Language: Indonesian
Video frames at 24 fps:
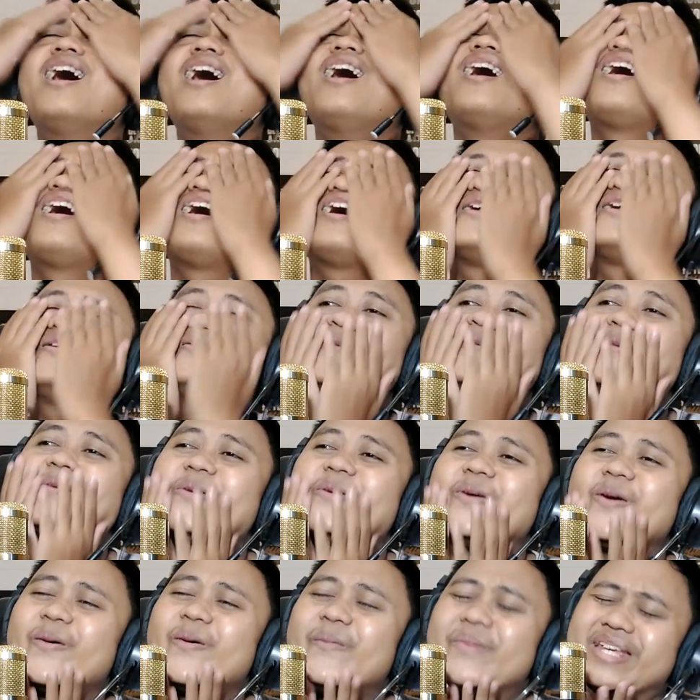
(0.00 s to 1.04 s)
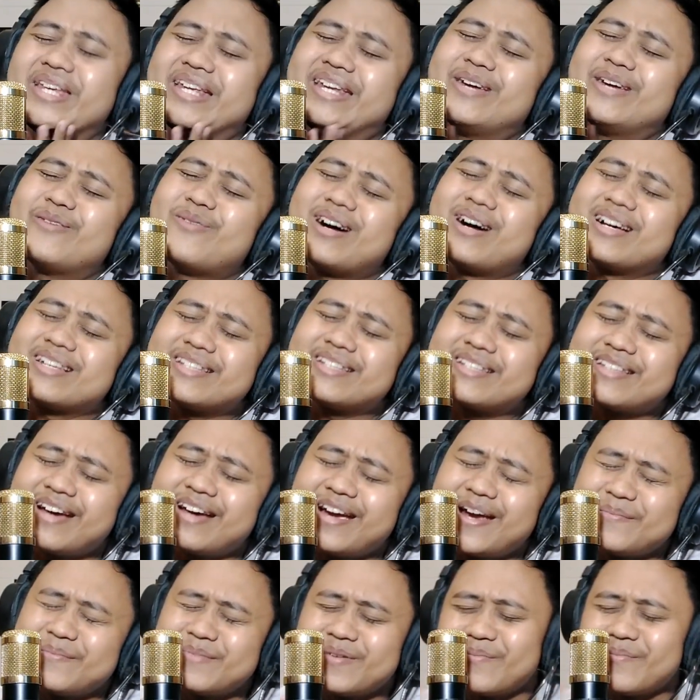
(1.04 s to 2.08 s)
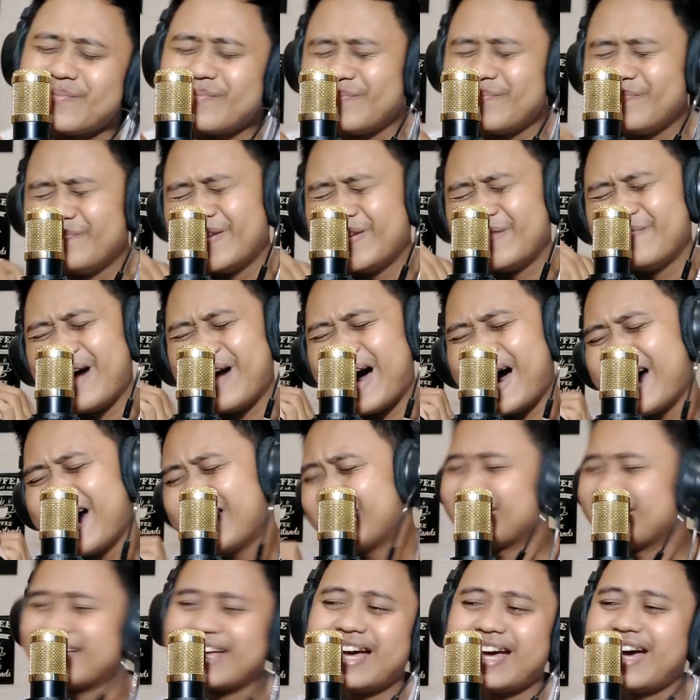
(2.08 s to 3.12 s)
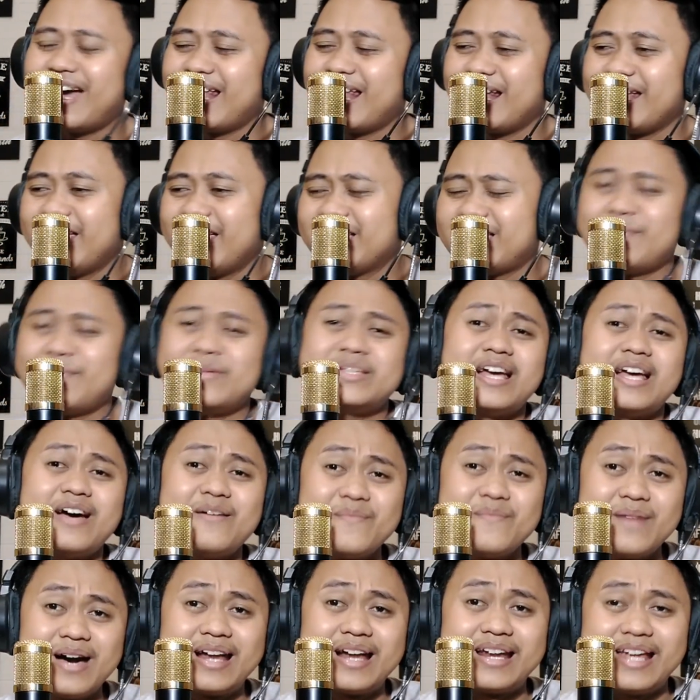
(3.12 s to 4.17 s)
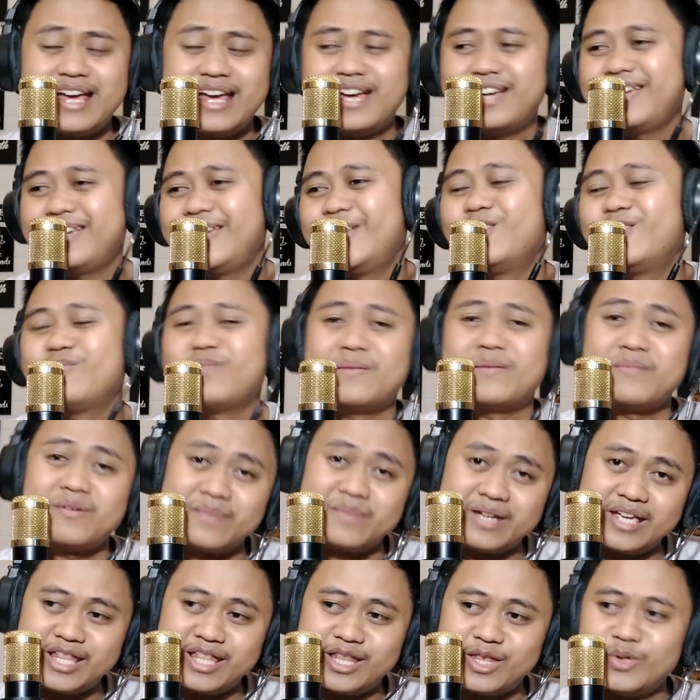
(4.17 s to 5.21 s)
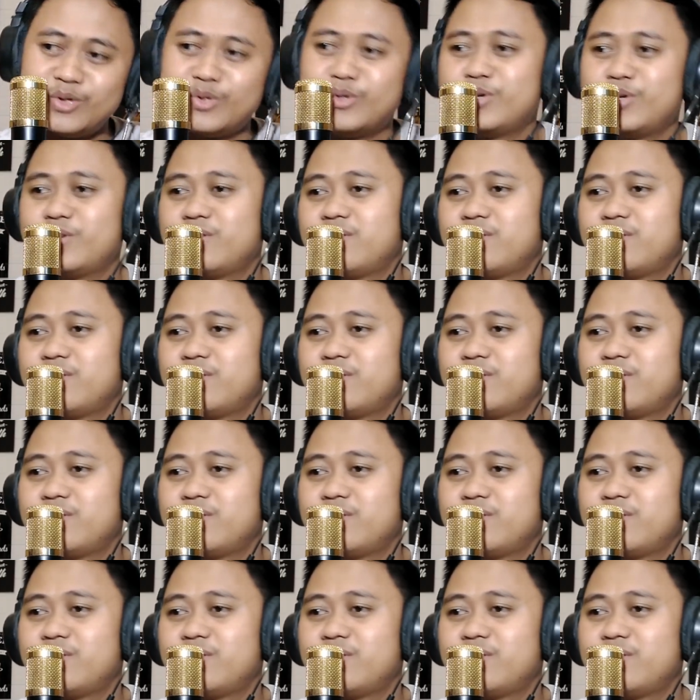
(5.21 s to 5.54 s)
aduh menjadi dewasa emang beban sekali tapi sabar ya hidup emang begitu